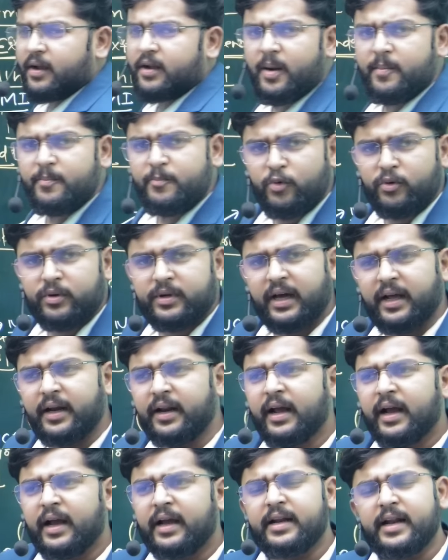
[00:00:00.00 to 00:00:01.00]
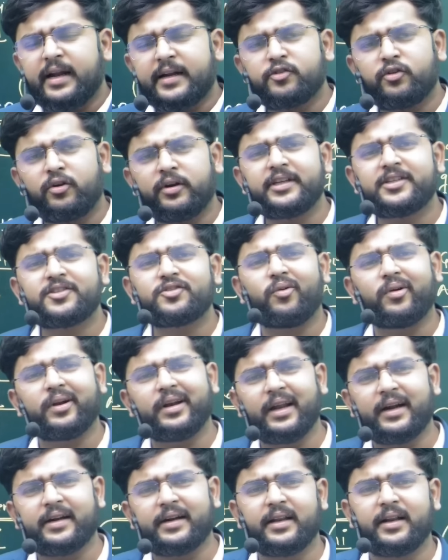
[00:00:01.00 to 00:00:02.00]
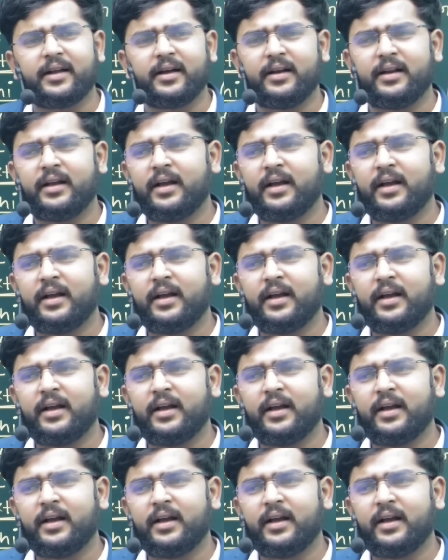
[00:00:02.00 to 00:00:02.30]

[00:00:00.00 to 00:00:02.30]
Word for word: कंप्यूटर इलेक्ट्रॉनिक्स और इलेक्ट्रिकल